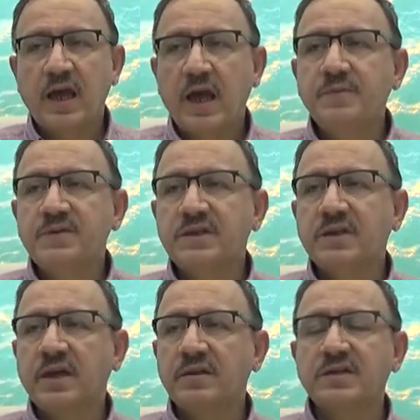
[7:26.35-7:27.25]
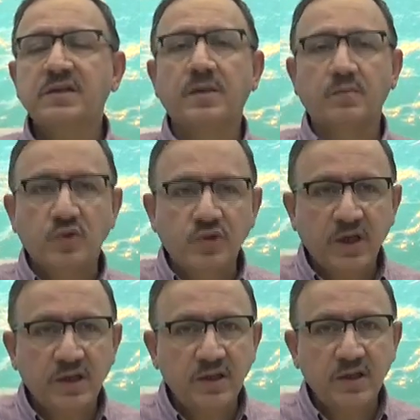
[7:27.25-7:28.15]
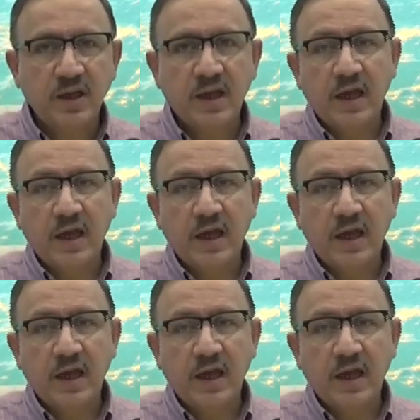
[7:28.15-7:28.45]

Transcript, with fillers: hepsi kendisine müstakil,